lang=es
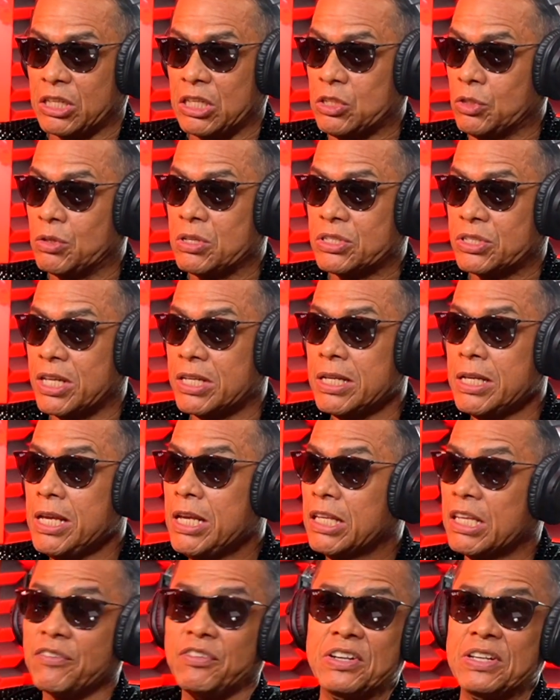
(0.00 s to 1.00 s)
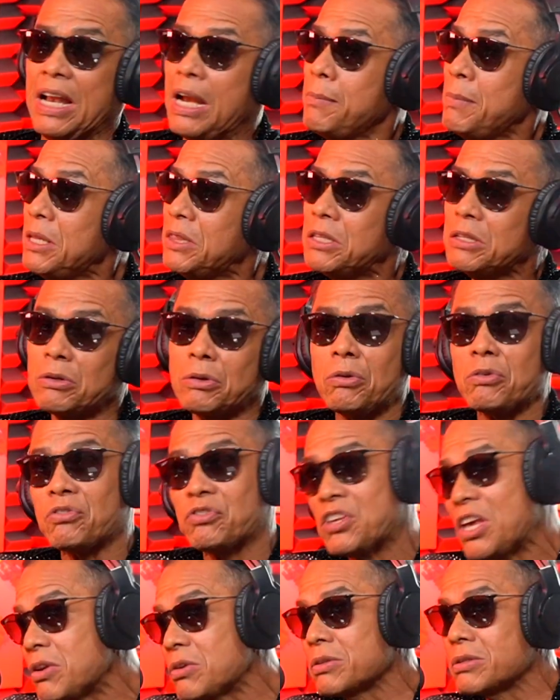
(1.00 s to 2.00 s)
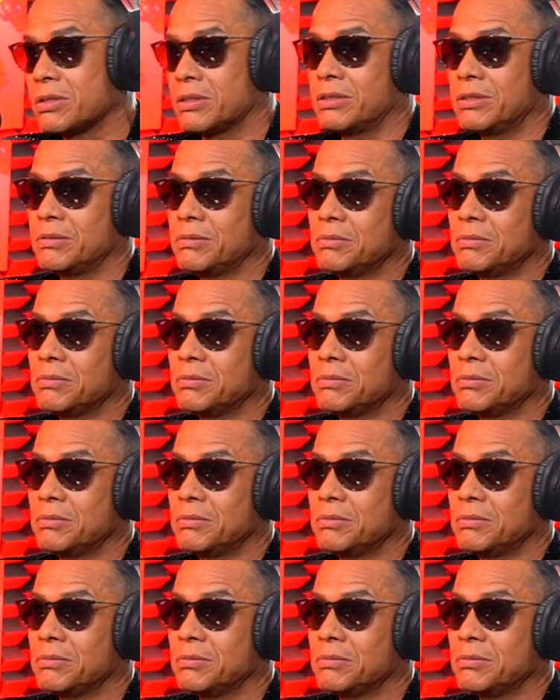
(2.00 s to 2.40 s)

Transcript: quisieron hacer que finalmente no lo hicieron.